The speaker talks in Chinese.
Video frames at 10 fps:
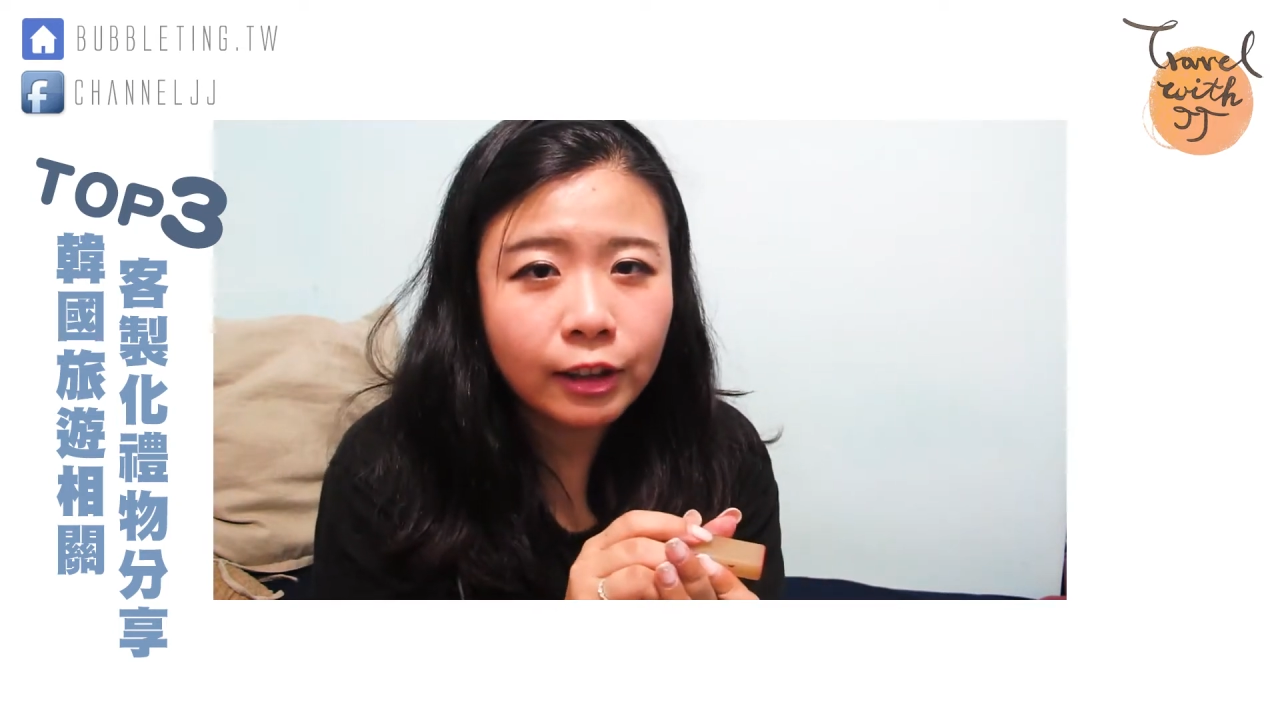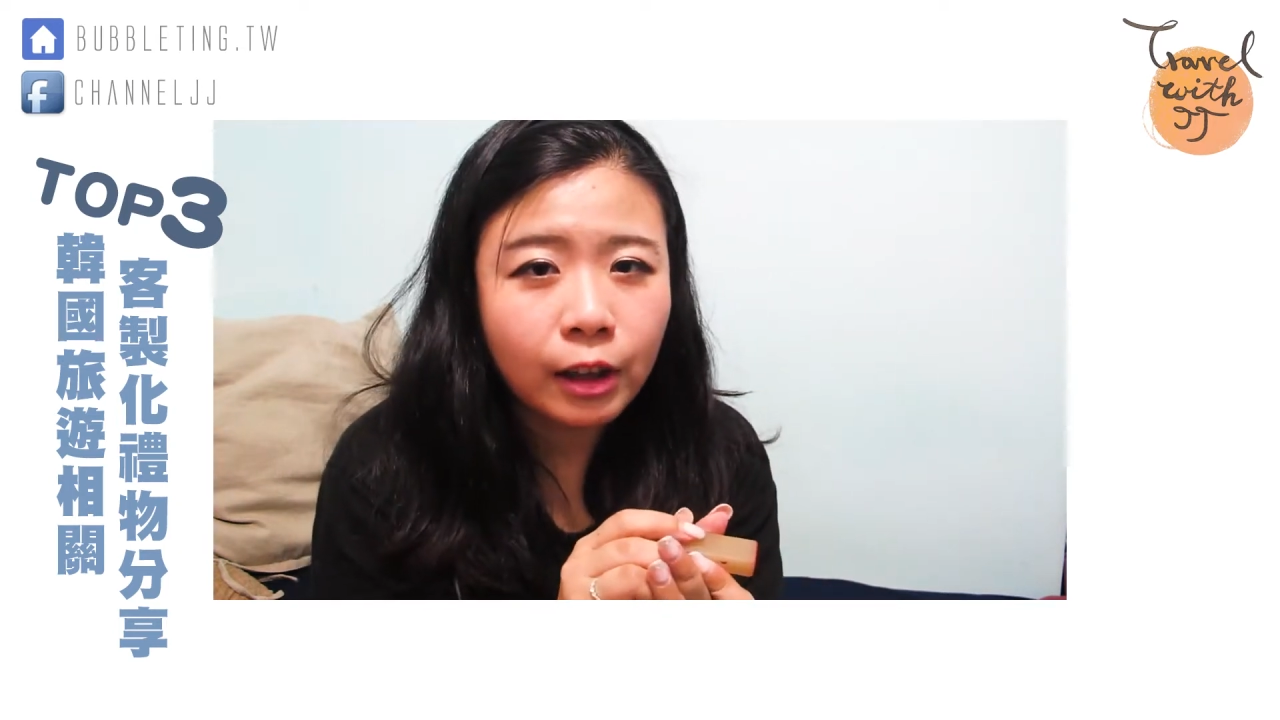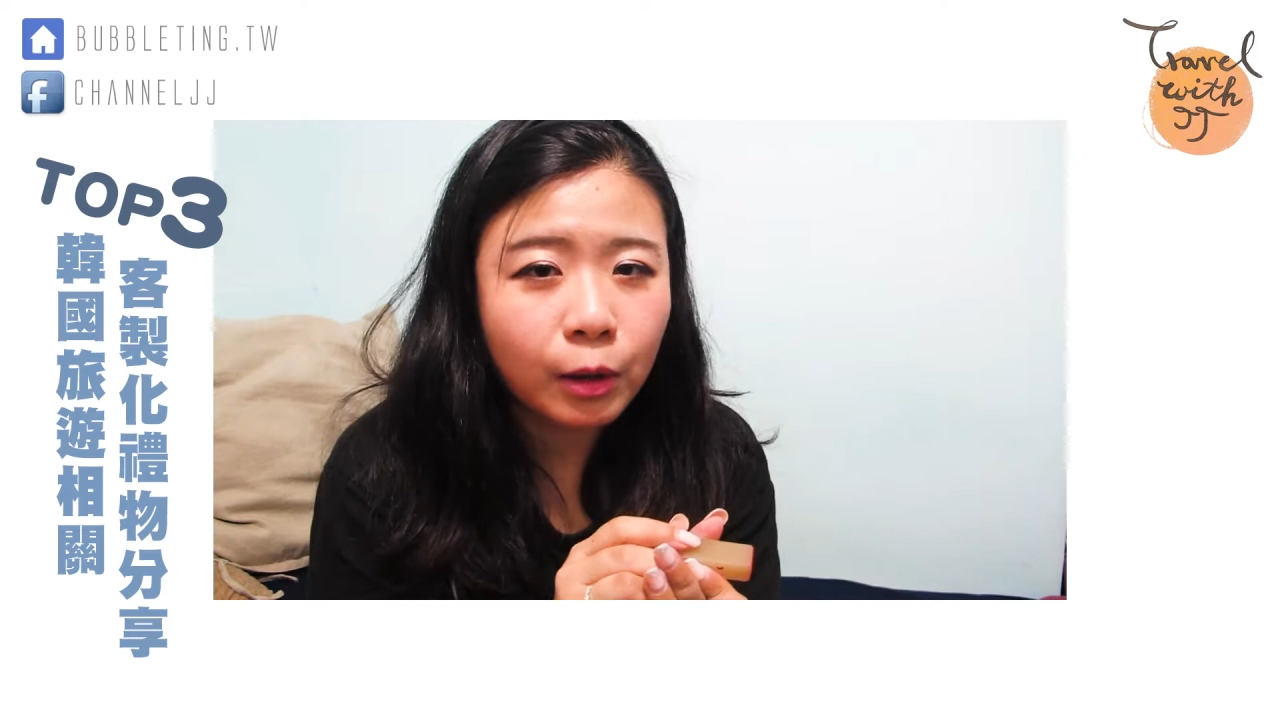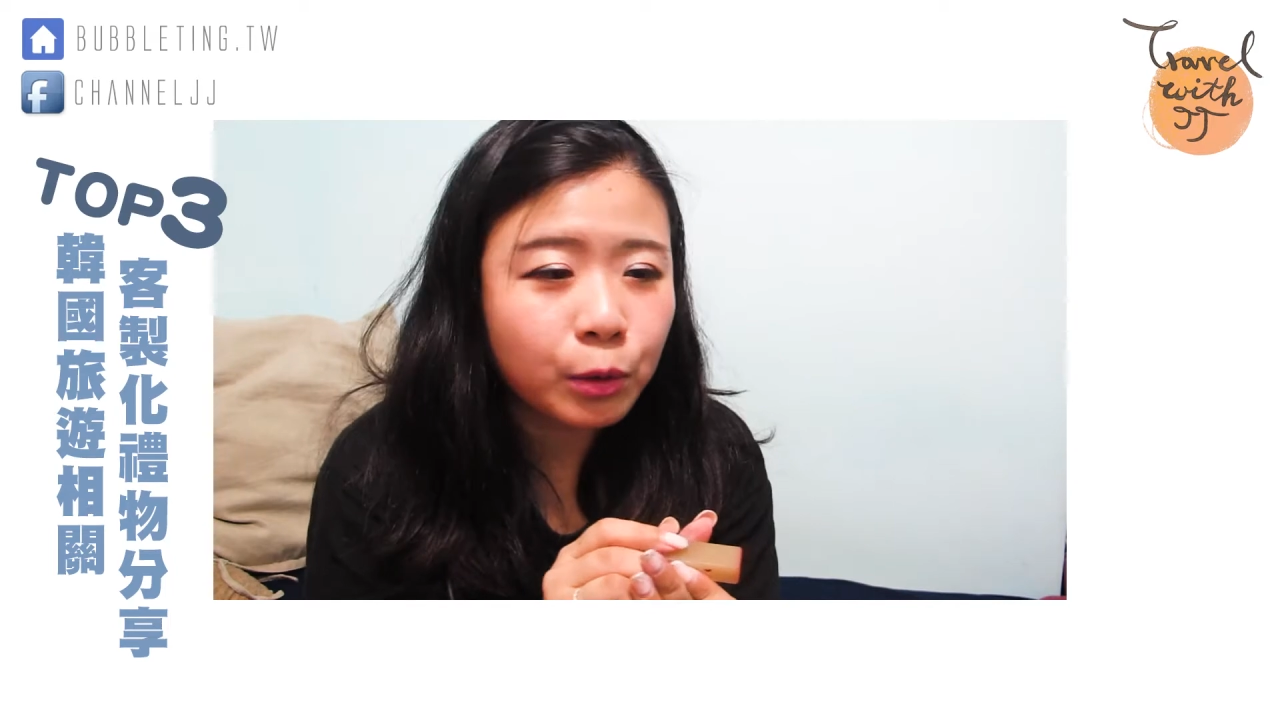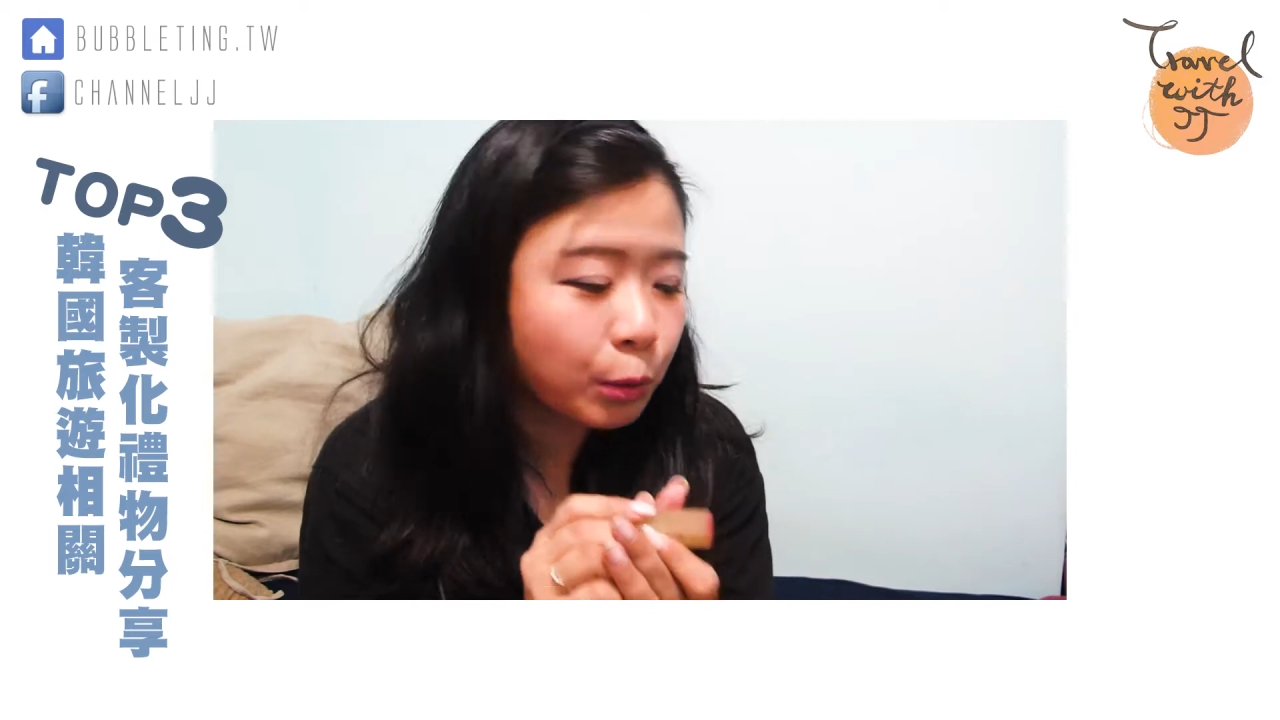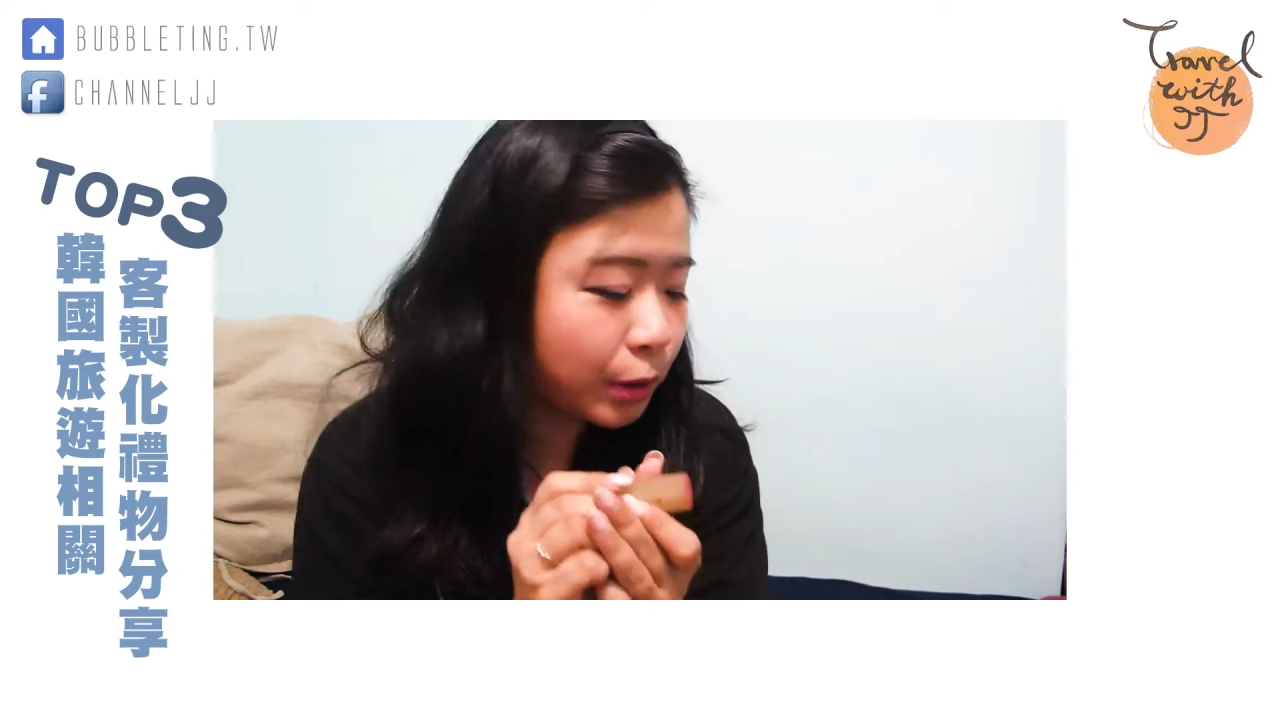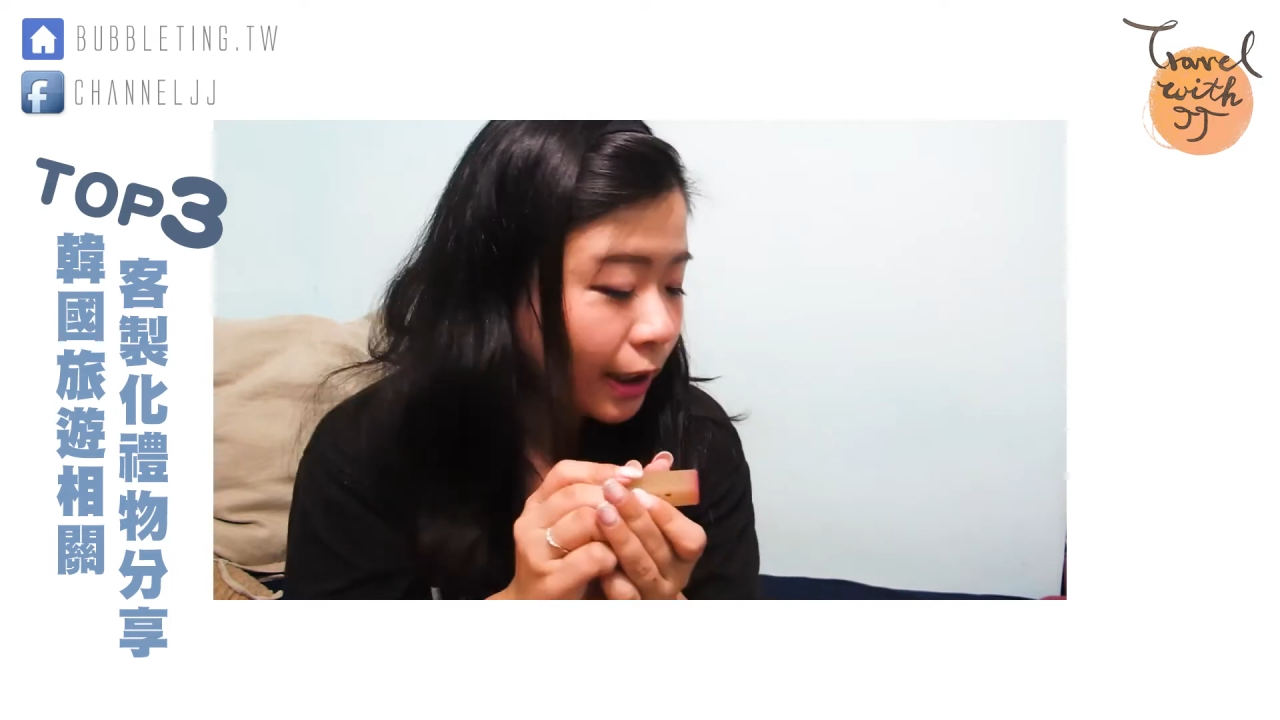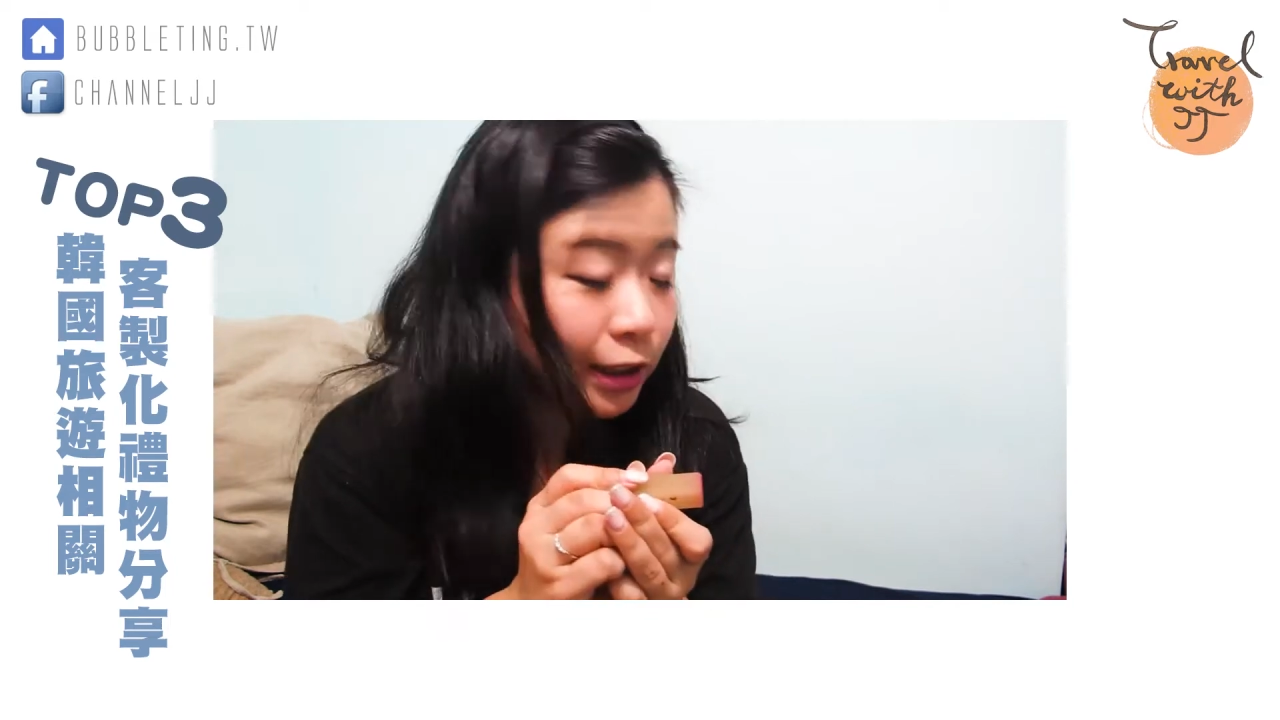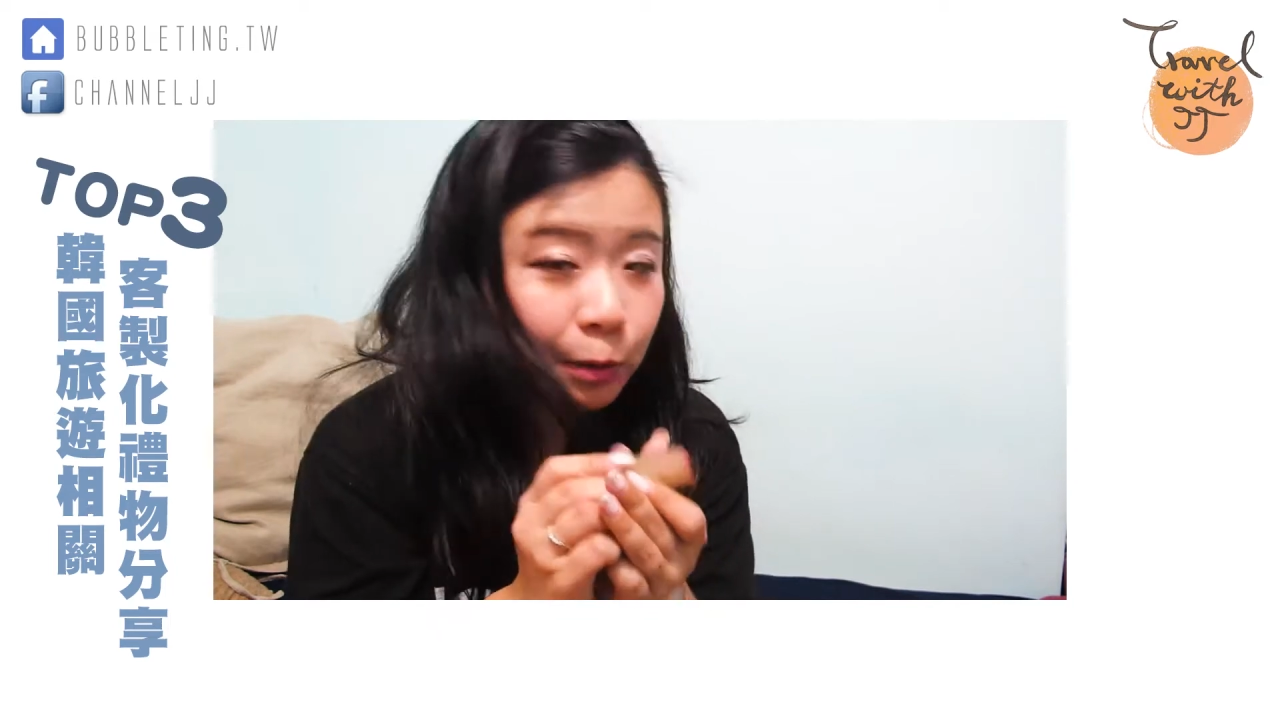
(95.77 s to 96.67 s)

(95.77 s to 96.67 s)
然后因为我现在